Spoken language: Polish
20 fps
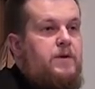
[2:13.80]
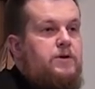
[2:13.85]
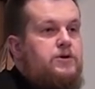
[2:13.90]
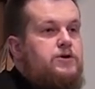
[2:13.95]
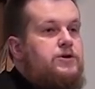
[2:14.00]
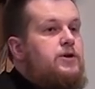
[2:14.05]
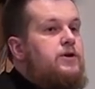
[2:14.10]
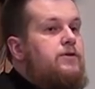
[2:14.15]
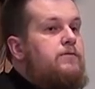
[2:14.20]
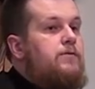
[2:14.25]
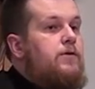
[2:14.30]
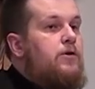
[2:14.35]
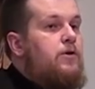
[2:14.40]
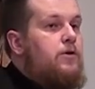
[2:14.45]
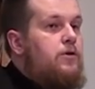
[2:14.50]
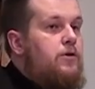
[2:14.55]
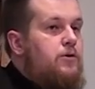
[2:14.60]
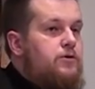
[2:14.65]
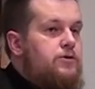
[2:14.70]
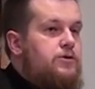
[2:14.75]
czyli
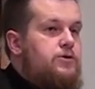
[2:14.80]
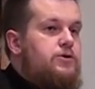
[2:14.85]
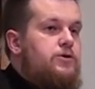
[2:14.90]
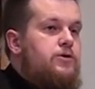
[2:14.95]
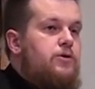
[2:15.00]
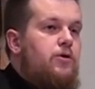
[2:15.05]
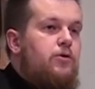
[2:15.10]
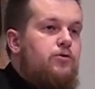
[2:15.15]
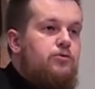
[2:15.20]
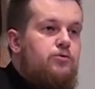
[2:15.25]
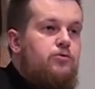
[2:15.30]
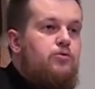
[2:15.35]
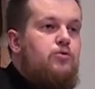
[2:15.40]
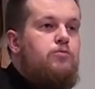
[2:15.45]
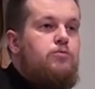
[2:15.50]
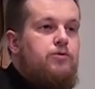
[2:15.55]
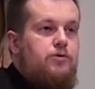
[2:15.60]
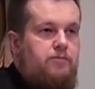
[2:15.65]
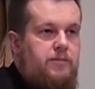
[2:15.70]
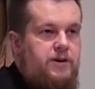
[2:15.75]
wolności od
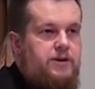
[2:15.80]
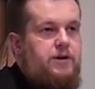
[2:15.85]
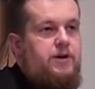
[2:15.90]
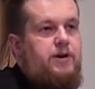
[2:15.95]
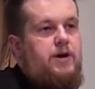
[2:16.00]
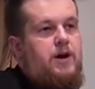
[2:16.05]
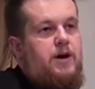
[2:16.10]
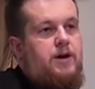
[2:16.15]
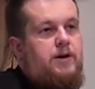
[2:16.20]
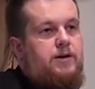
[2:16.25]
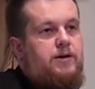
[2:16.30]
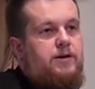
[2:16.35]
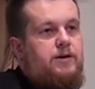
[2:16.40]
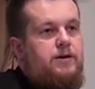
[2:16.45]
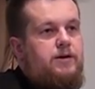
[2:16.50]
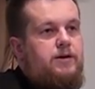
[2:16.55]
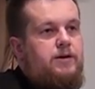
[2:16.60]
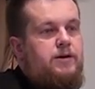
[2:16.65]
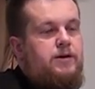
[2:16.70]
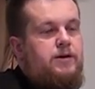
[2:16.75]
dóbr materialnych.